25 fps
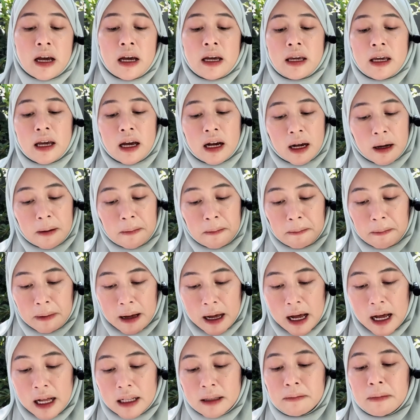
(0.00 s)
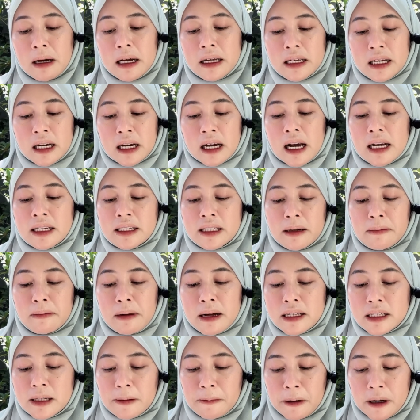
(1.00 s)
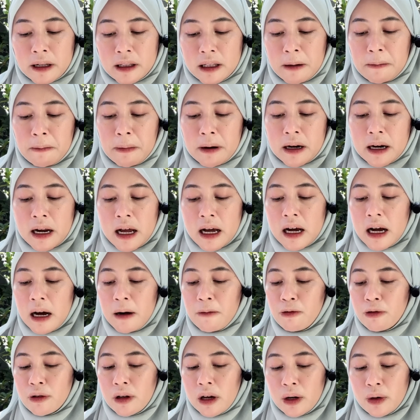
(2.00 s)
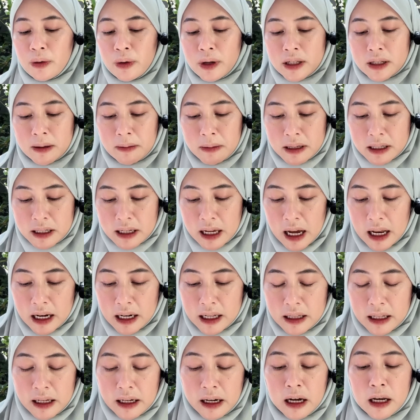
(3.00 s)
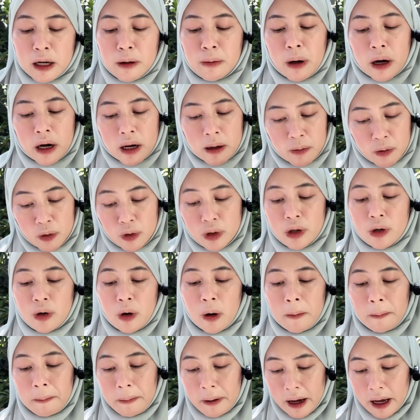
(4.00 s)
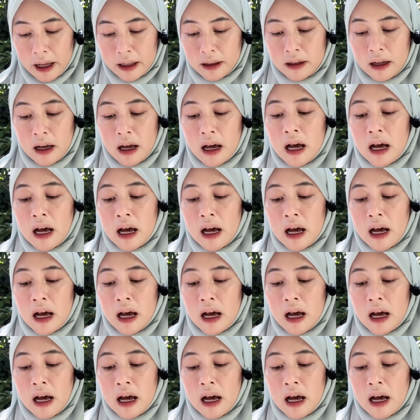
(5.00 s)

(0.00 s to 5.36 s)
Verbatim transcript: Yang keempat, banyak keajaiban seperti pernah nggak punya duit sama sekali tinggal lima ribu di dompet,